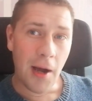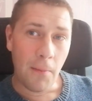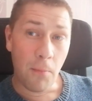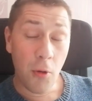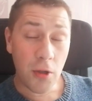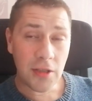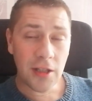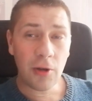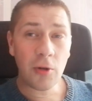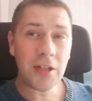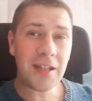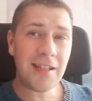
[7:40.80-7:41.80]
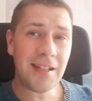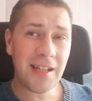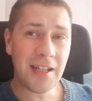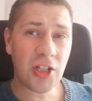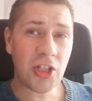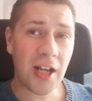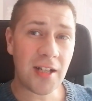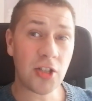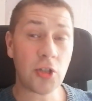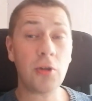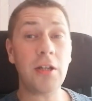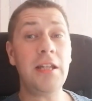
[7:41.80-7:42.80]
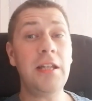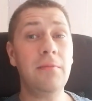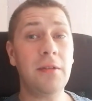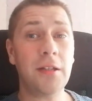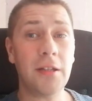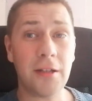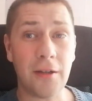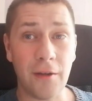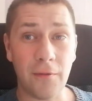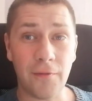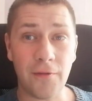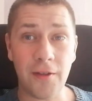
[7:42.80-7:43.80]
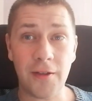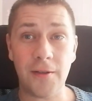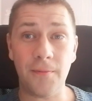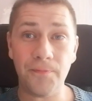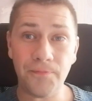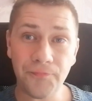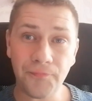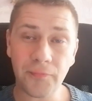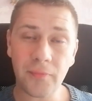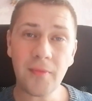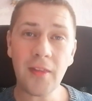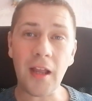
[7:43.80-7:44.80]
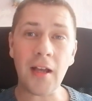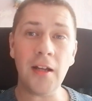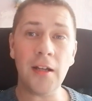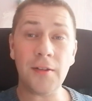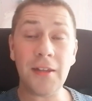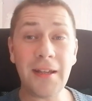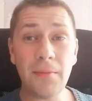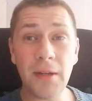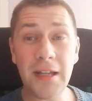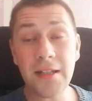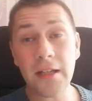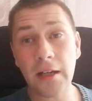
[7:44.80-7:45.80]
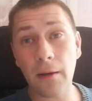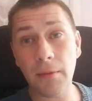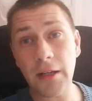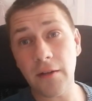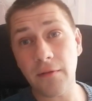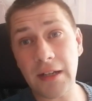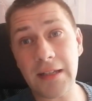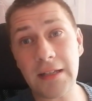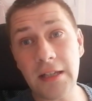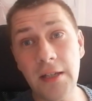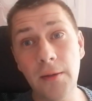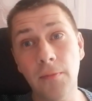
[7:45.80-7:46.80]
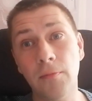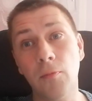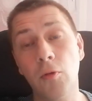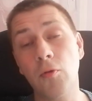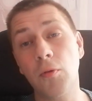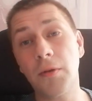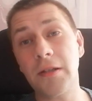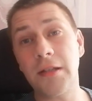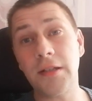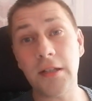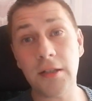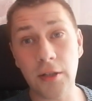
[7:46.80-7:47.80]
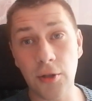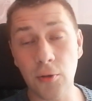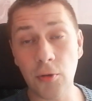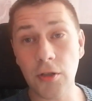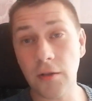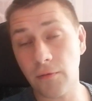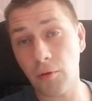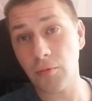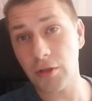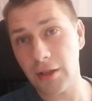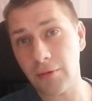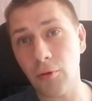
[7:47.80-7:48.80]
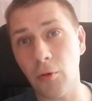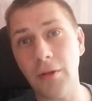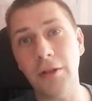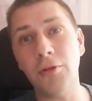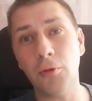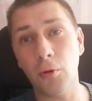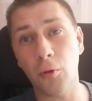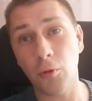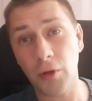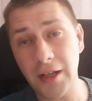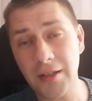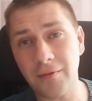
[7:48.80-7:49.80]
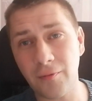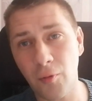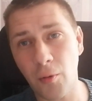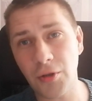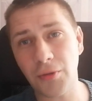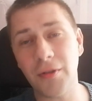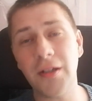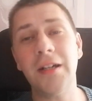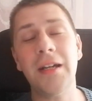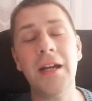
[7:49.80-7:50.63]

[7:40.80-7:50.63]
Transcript: по астрологии есть шанс, что именно в Э, ноябре-декабре в России могут произойти серьезные, в том числе, ну и не только у нас, в общем, да,